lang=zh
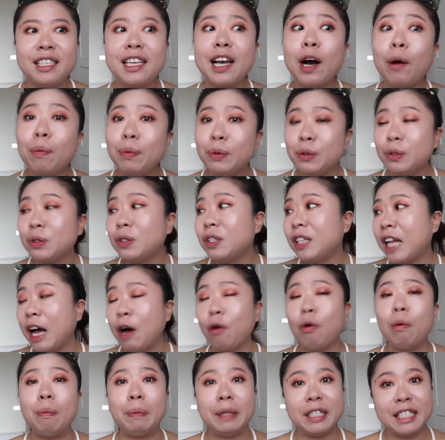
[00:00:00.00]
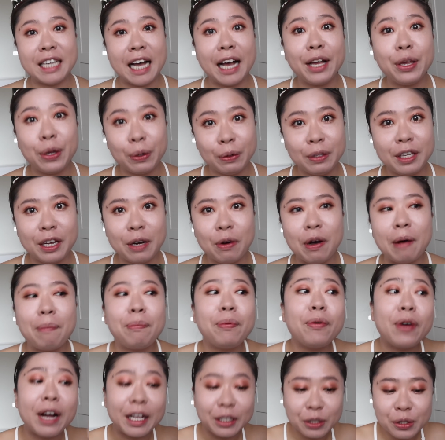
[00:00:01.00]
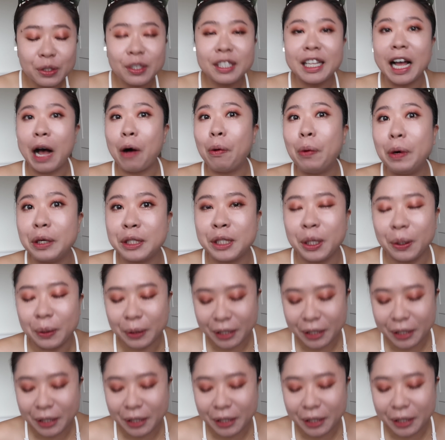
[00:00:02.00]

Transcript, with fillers: 要不就是打我们家用电话，不然就是打我手